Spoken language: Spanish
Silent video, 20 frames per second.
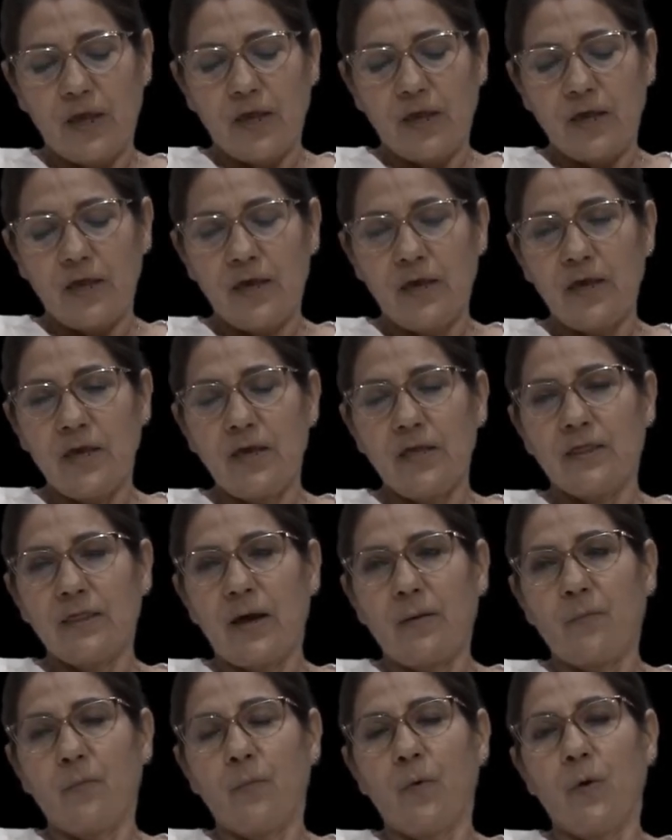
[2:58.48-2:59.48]
y
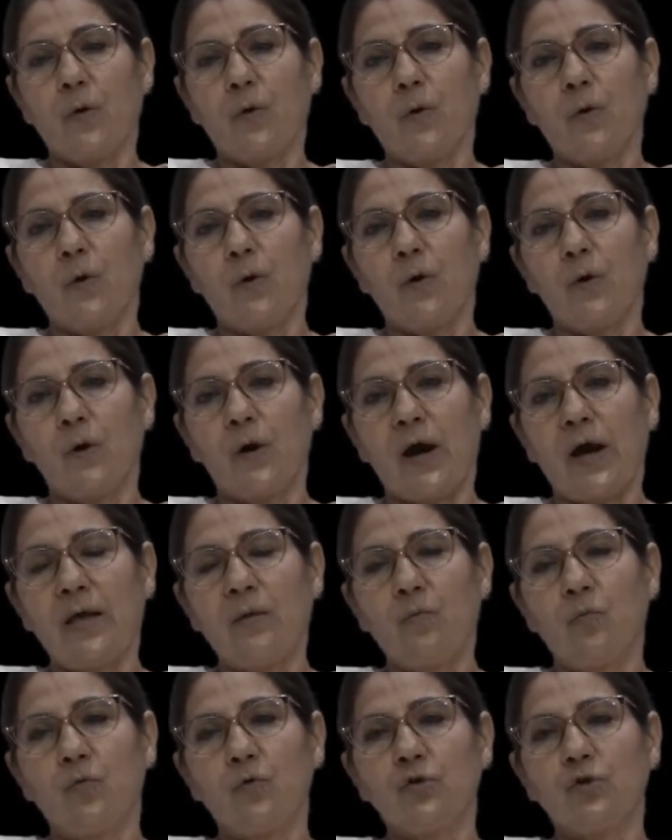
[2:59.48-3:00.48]
tampoco
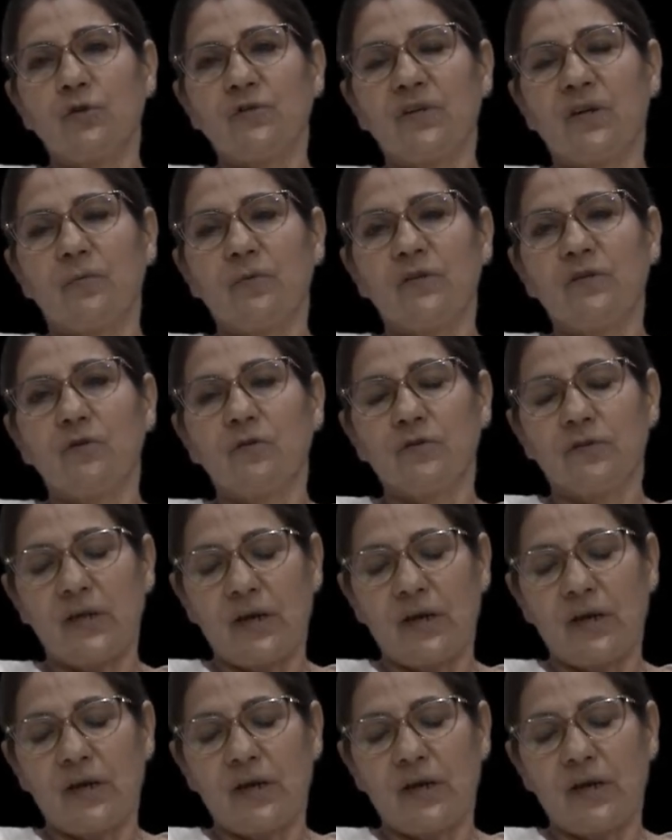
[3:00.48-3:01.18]
hay muchos servicios